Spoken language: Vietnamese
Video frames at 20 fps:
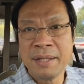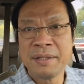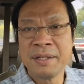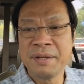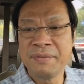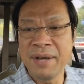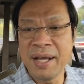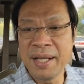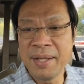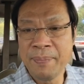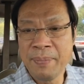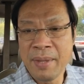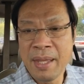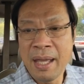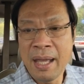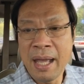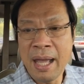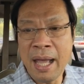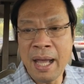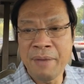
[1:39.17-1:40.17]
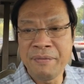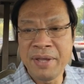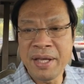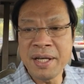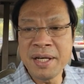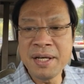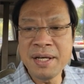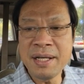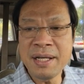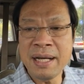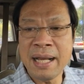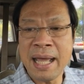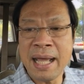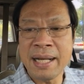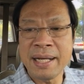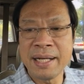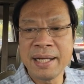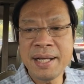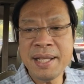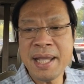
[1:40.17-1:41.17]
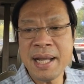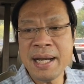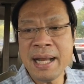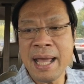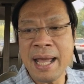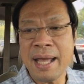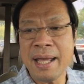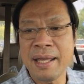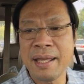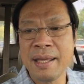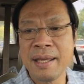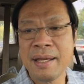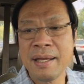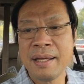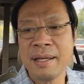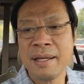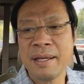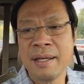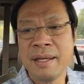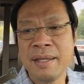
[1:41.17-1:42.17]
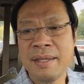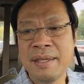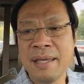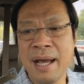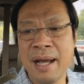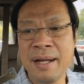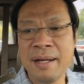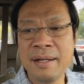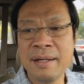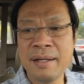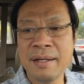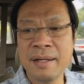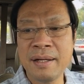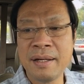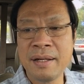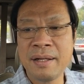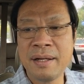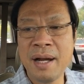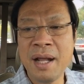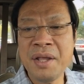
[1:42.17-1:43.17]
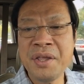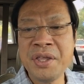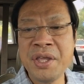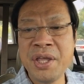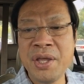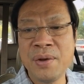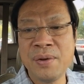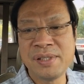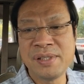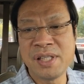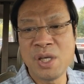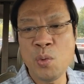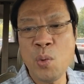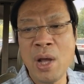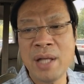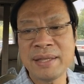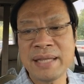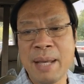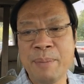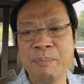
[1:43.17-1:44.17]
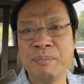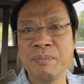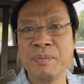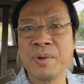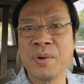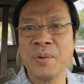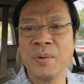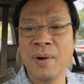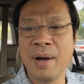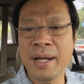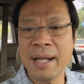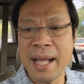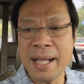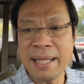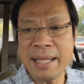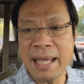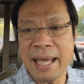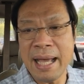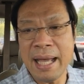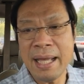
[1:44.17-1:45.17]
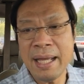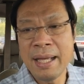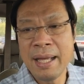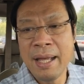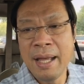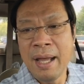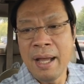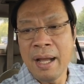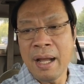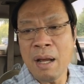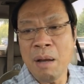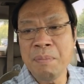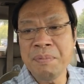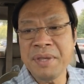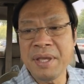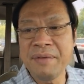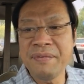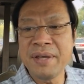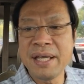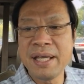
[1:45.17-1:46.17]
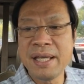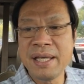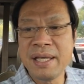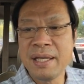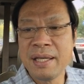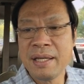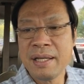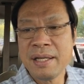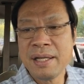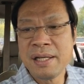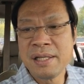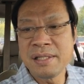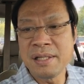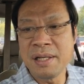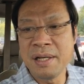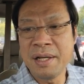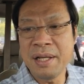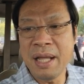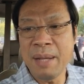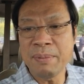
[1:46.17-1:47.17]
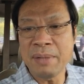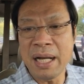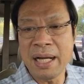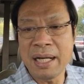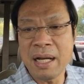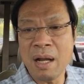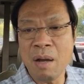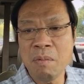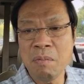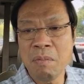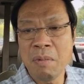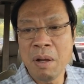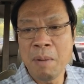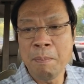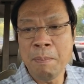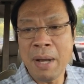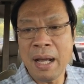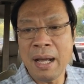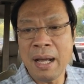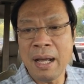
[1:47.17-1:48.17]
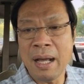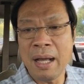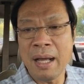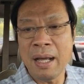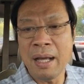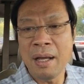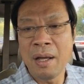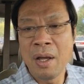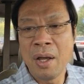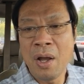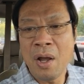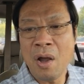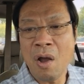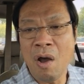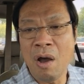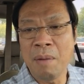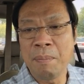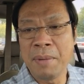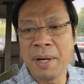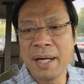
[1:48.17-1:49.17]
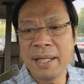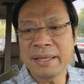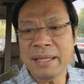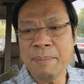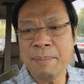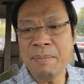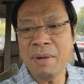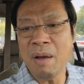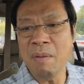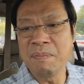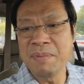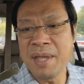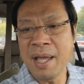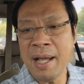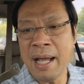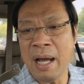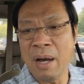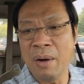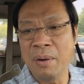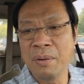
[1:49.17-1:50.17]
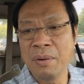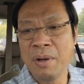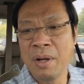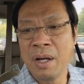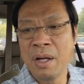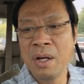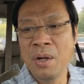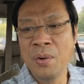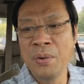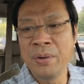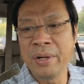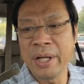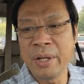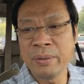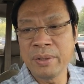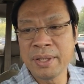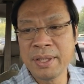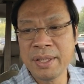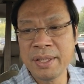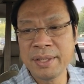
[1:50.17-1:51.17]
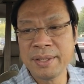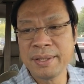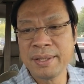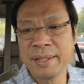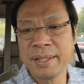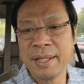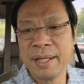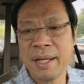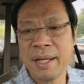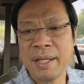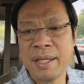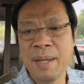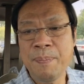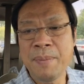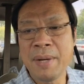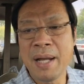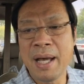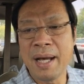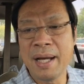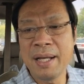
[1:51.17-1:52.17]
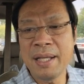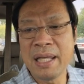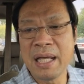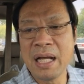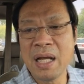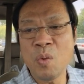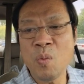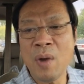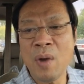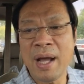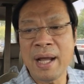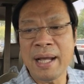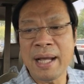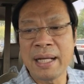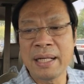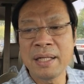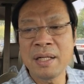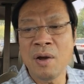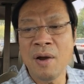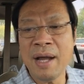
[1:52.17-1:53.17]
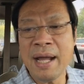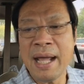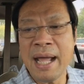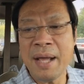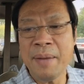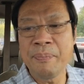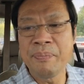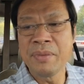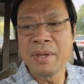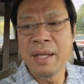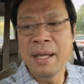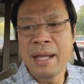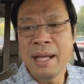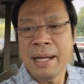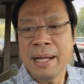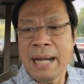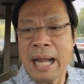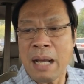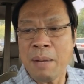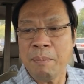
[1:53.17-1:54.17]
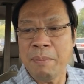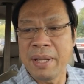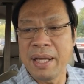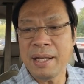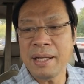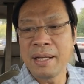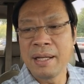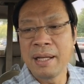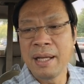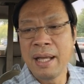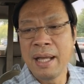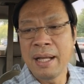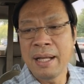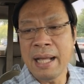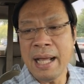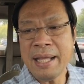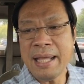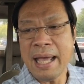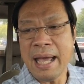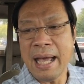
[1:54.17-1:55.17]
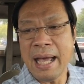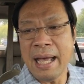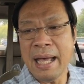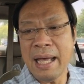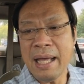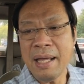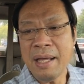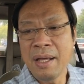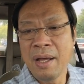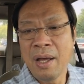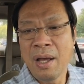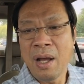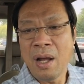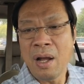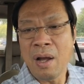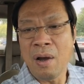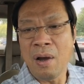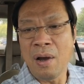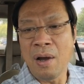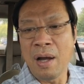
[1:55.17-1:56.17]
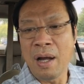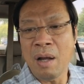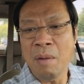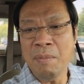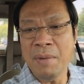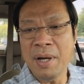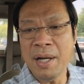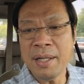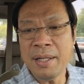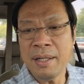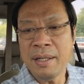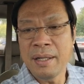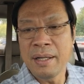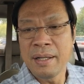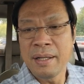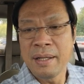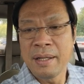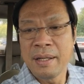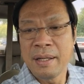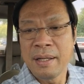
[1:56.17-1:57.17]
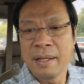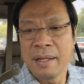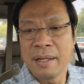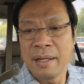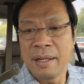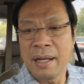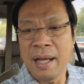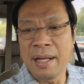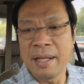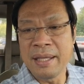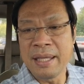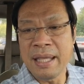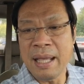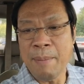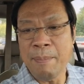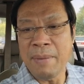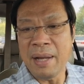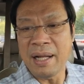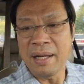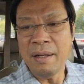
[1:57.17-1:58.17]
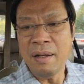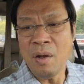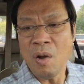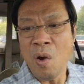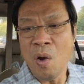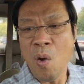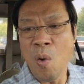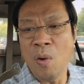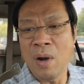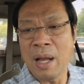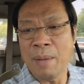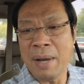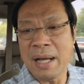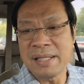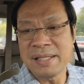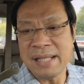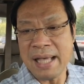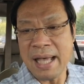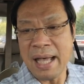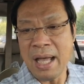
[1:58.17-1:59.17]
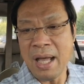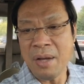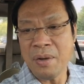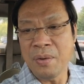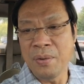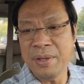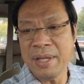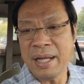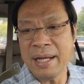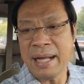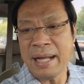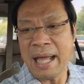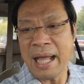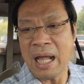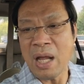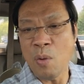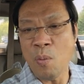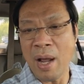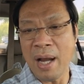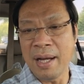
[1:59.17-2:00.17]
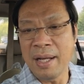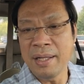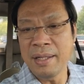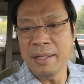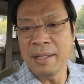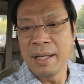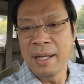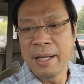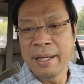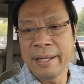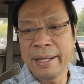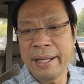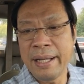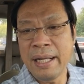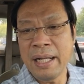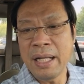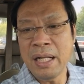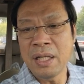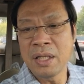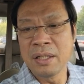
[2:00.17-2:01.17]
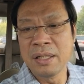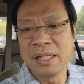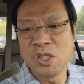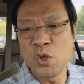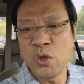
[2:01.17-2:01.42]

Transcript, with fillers: Thưa vâng, à, Việt Hương là nữ danh hài nhận được rất nhiều sự quan tâm của khán giả không chỉ vì sự nghiệp thành công mà còn bởi tấm lòng nhân hậu luôn yêu thương giúp đỡ những hoàn cảnh khó khăn đặc biệt khán giả còn không ít lần nhầm lẫn cô là bà xã của danh hài Hoài Linh khi thường